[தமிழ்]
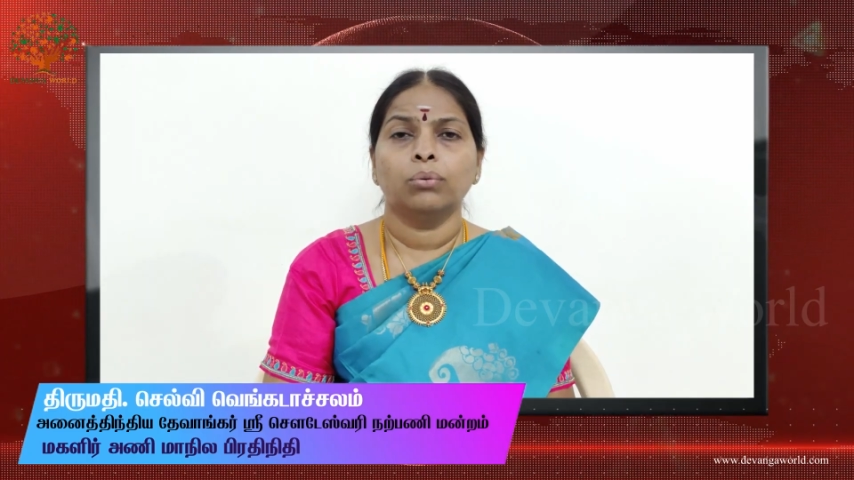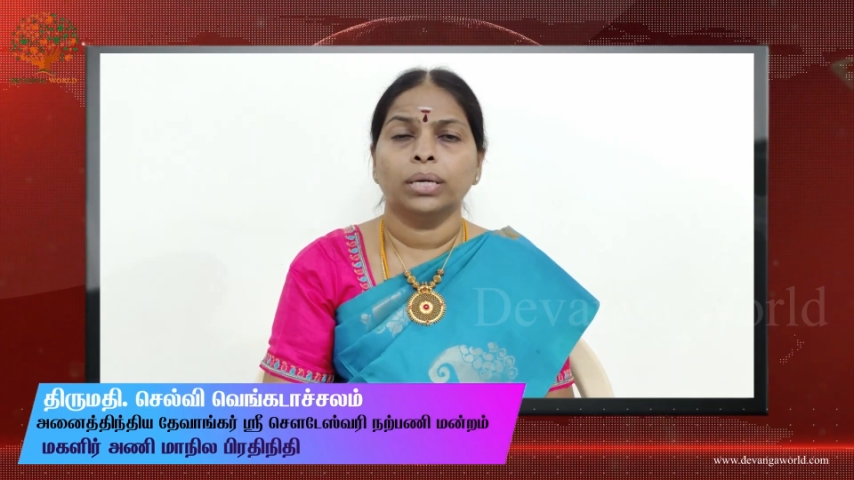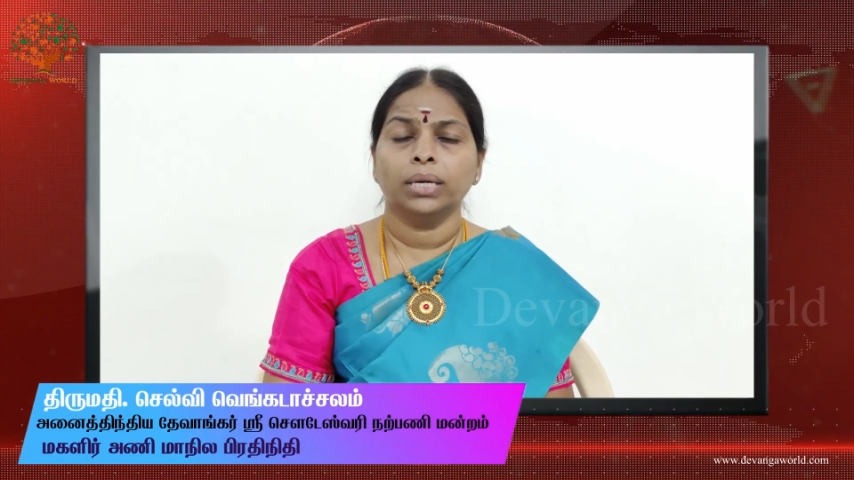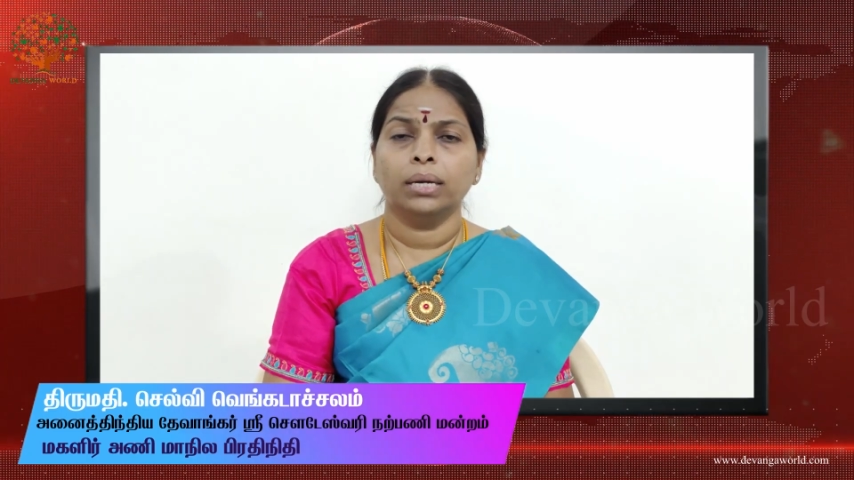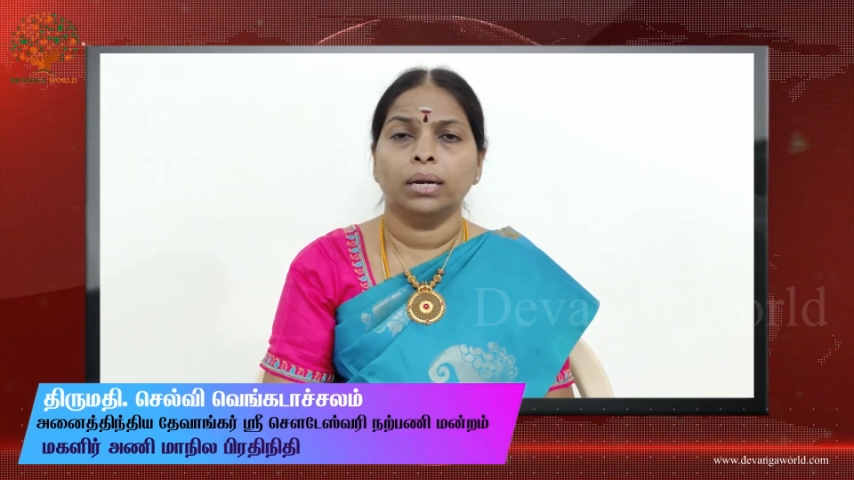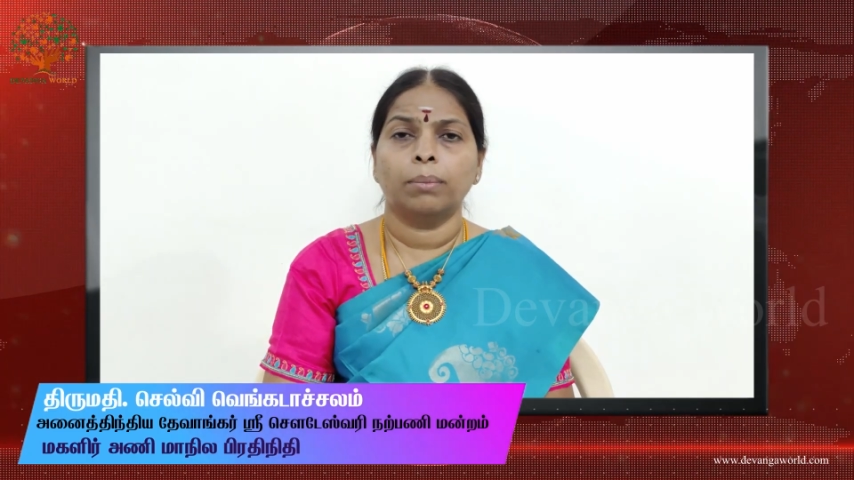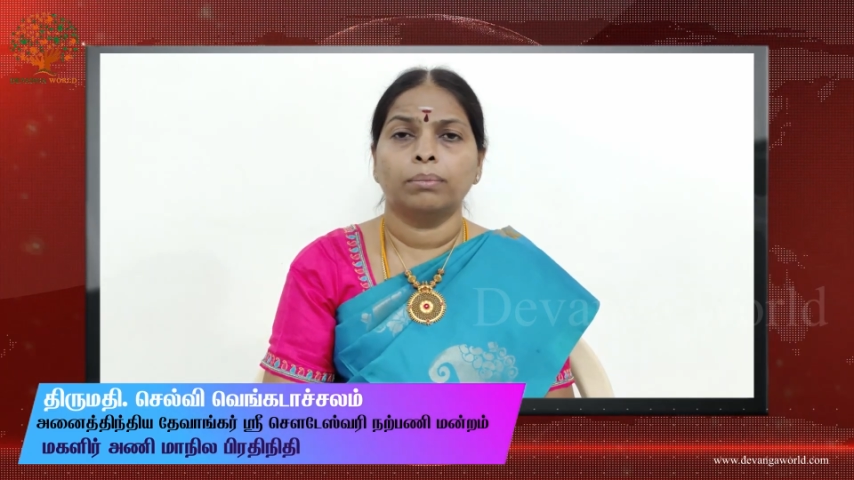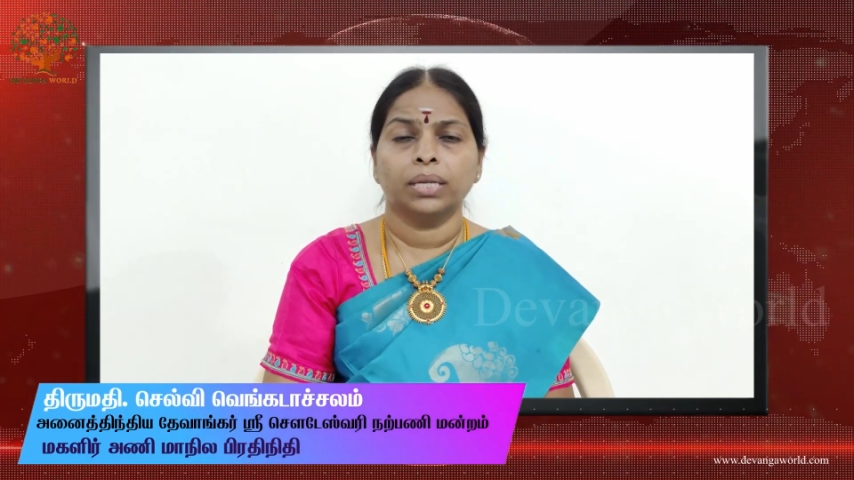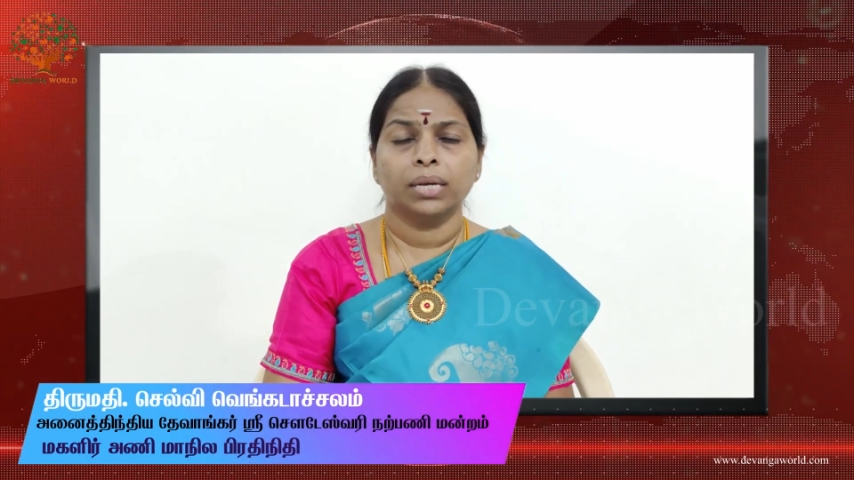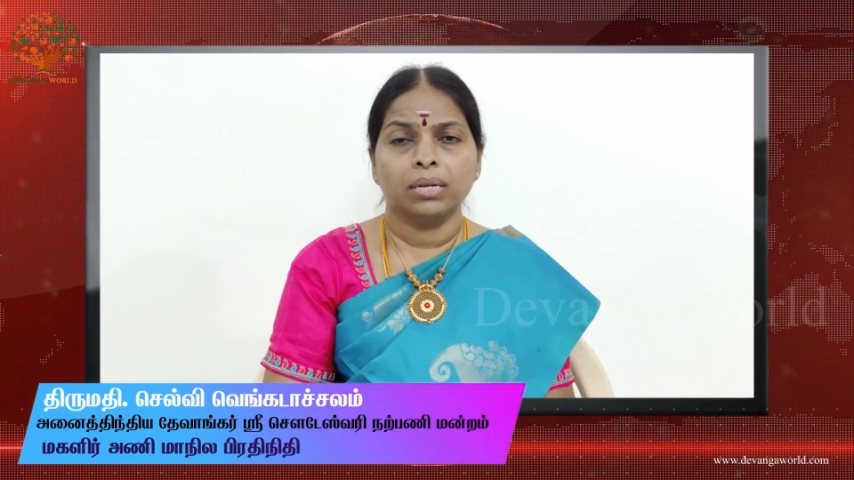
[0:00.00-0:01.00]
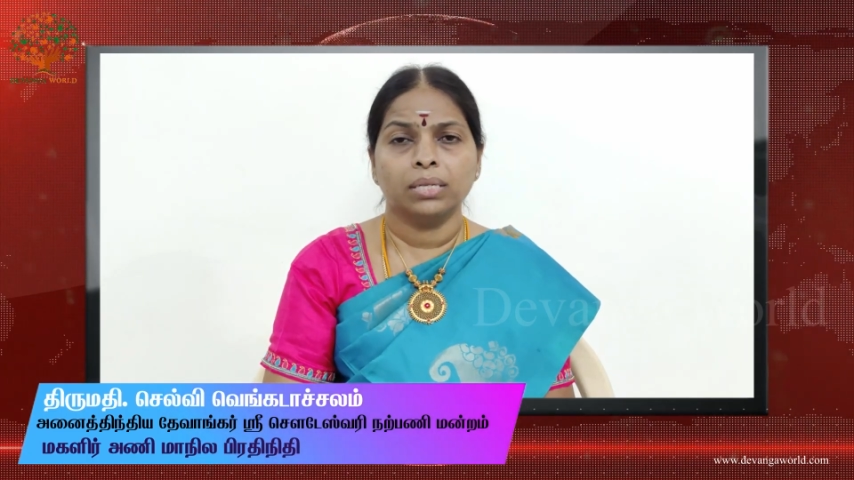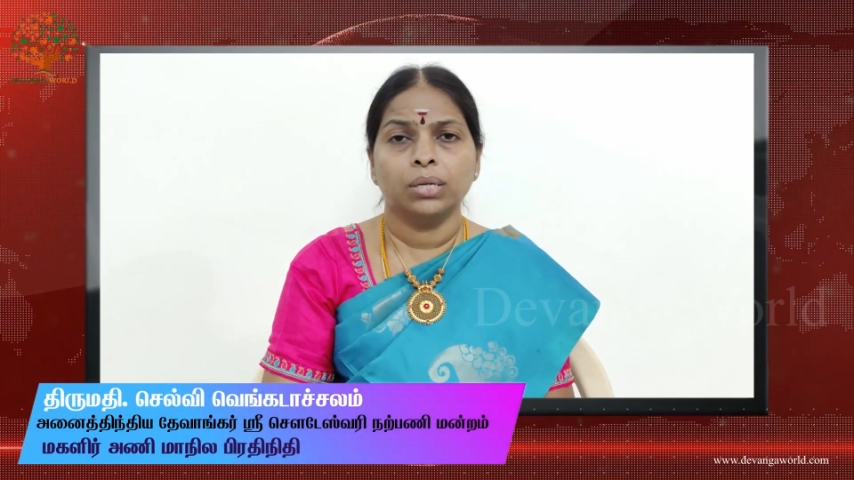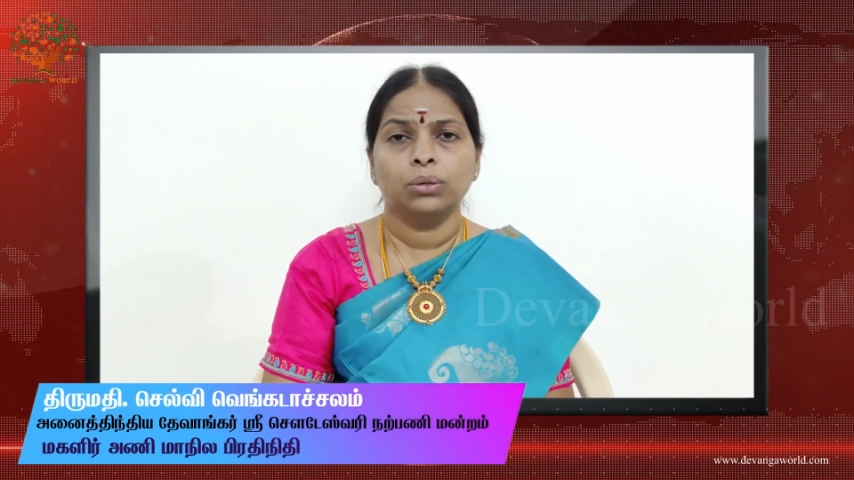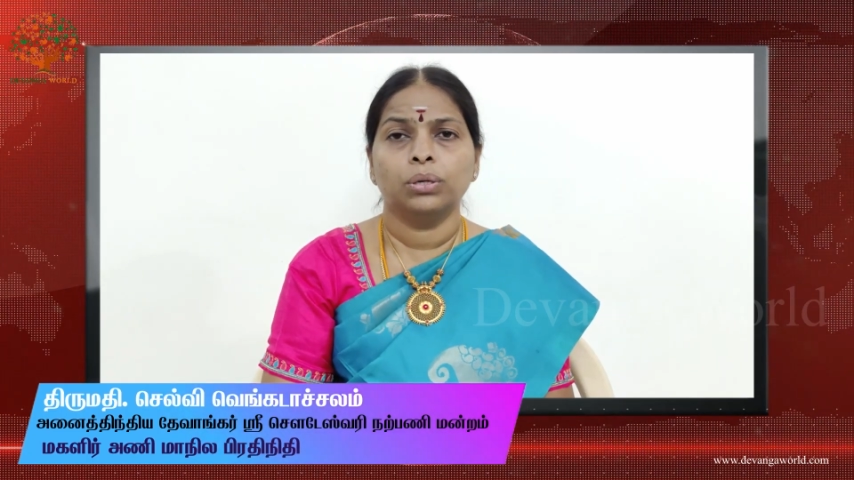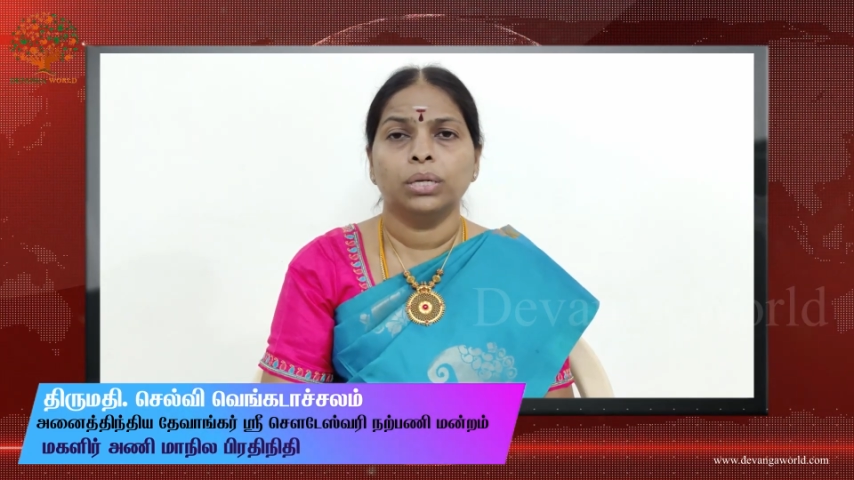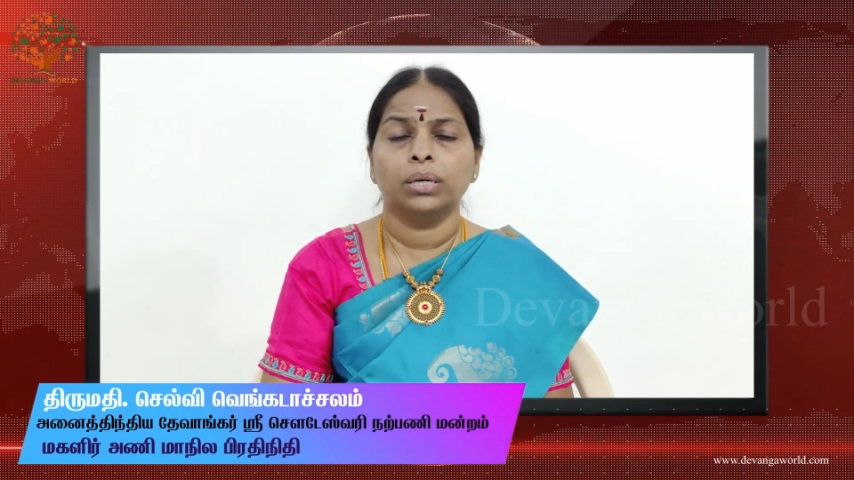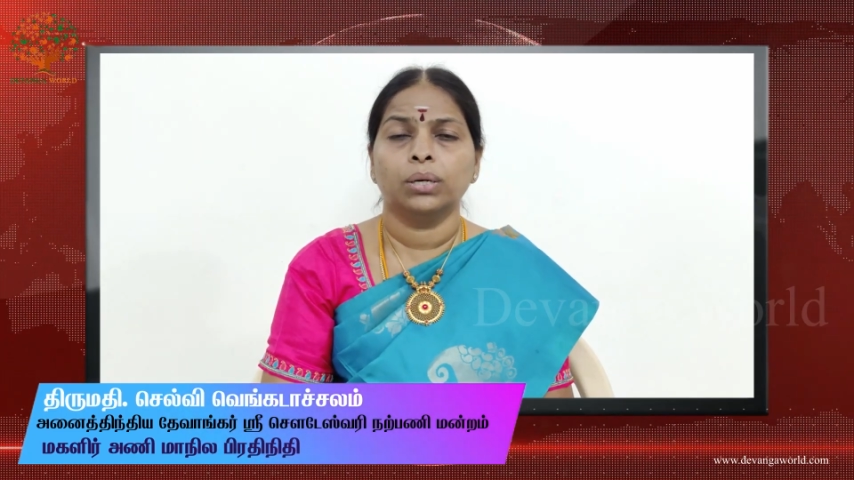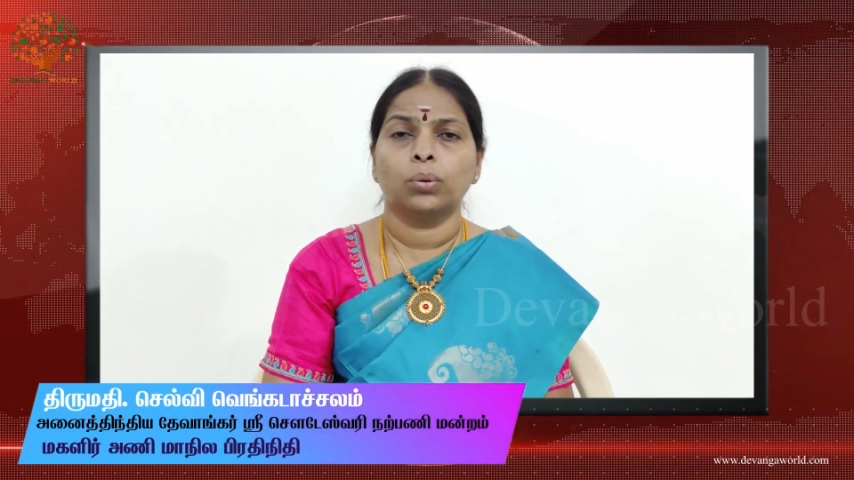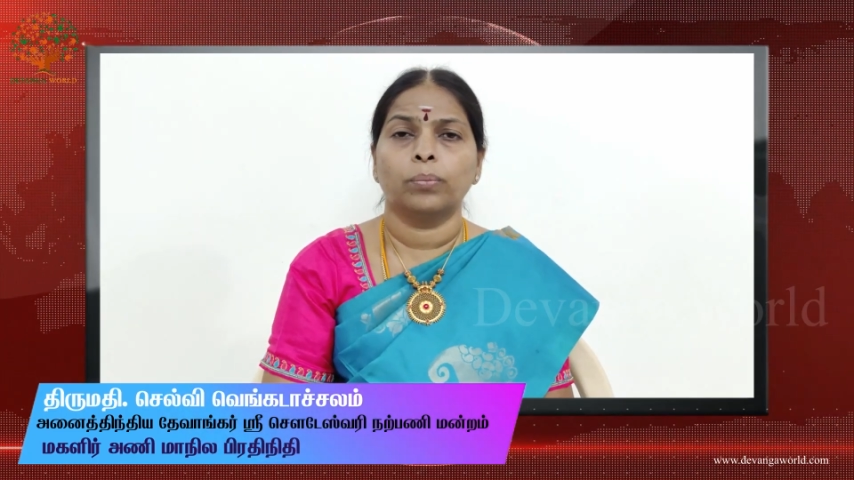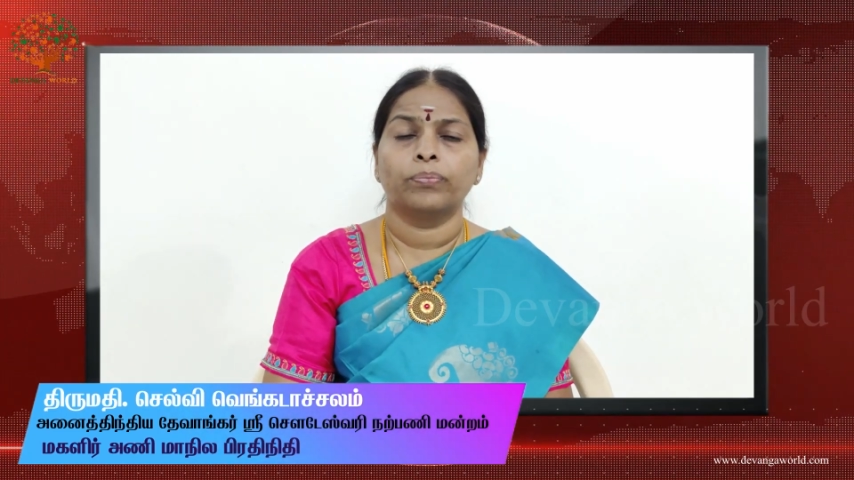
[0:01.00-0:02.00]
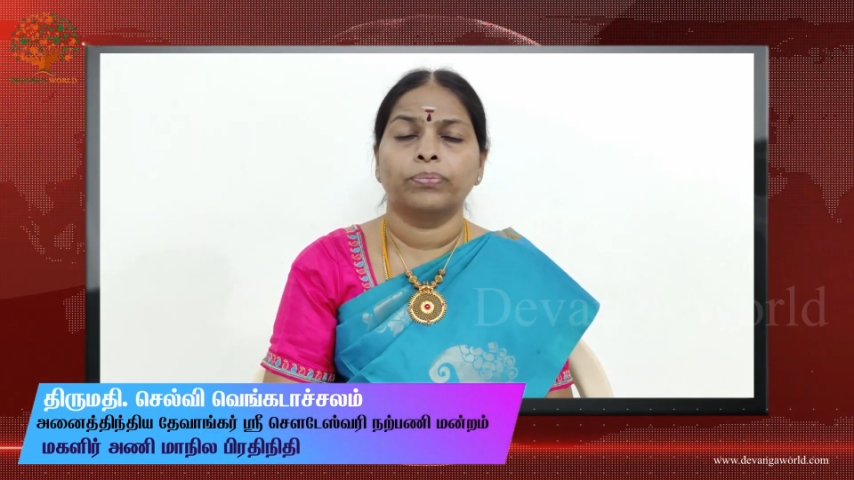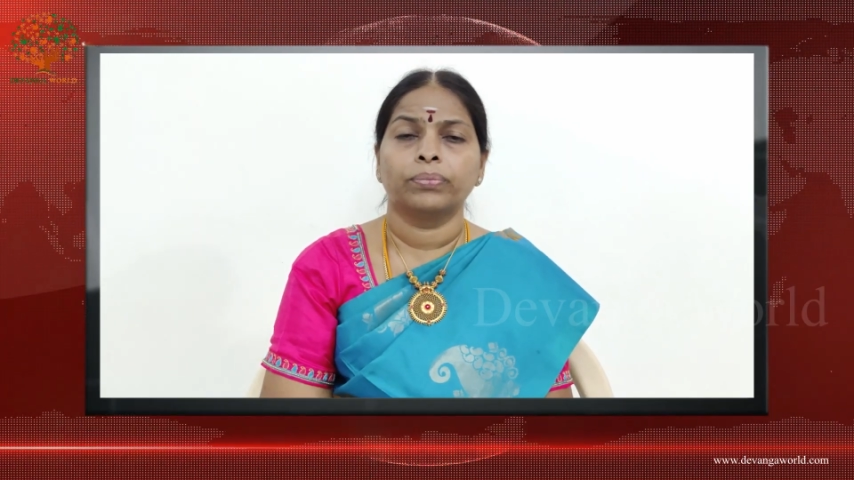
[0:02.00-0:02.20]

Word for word: உடையை நாம் தயார் செய்து கொண்டிருக்கிறோம்